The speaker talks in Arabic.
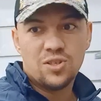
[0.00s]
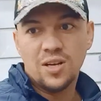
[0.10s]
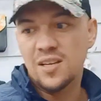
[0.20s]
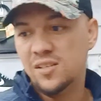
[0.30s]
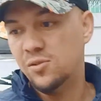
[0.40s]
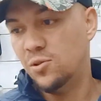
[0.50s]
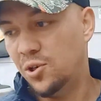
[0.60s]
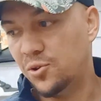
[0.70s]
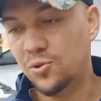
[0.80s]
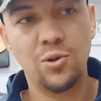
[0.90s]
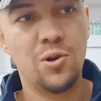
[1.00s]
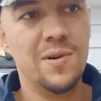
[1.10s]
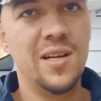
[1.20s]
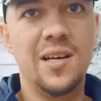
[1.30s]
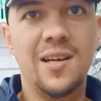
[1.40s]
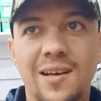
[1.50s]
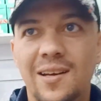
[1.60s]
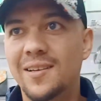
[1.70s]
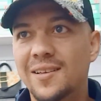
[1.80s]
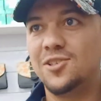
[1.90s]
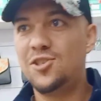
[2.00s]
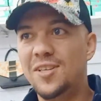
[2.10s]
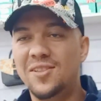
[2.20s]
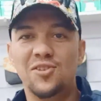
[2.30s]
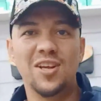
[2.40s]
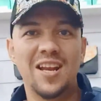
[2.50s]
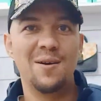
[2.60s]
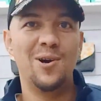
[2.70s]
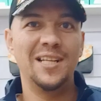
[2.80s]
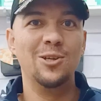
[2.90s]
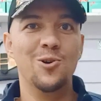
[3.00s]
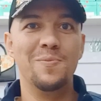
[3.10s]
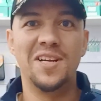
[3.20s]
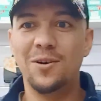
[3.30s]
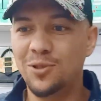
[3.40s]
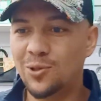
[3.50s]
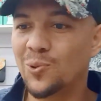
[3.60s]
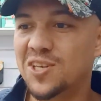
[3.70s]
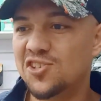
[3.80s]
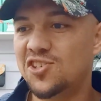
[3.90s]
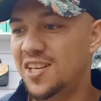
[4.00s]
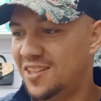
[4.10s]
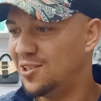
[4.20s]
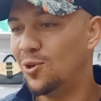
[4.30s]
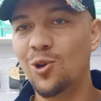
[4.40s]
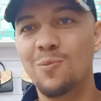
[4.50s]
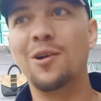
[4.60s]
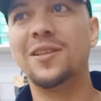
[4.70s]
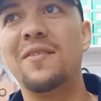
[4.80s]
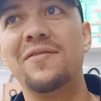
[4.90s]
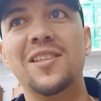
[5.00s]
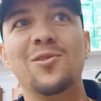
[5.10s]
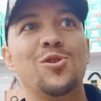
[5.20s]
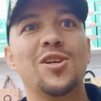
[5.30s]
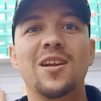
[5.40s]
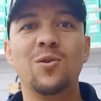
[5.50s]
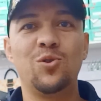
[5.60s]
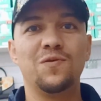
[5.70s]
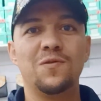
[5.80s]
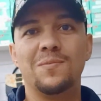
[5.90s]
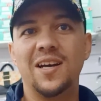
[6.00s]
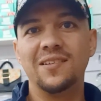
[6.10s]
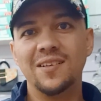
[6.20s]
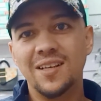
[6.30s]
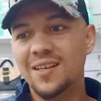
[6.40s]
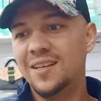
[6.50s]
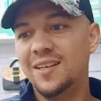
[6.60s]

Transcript: نحطو لكم الجديد ان شاء الله واحد اليومين عاود يدخلنا جديد ندير لكم عاود لا فيديو ان شاء الله وتشوفوا يا سلام